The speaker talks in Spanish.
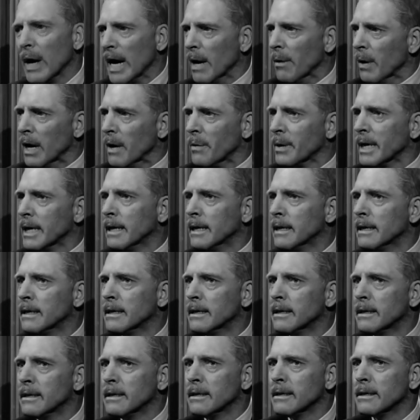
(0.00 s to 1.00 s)
¿Dónde
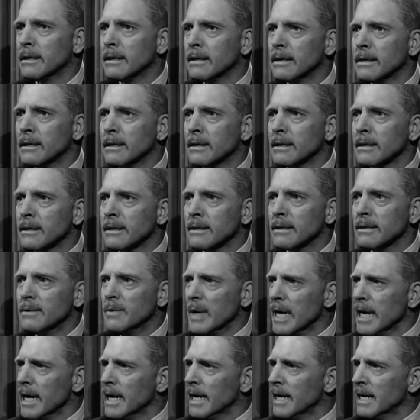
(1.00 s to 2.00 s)
estábamos?
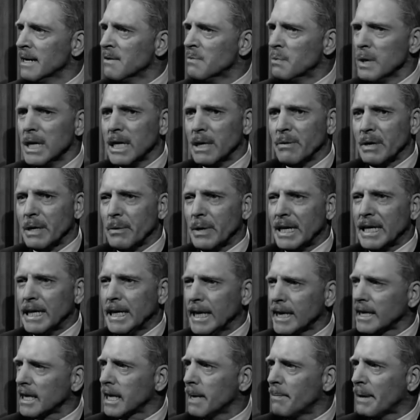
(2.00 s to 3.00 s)
¿Dónde estábamos
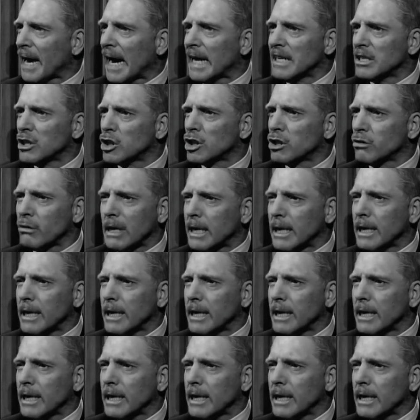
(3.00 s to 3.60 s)
cuando Hitler empezó a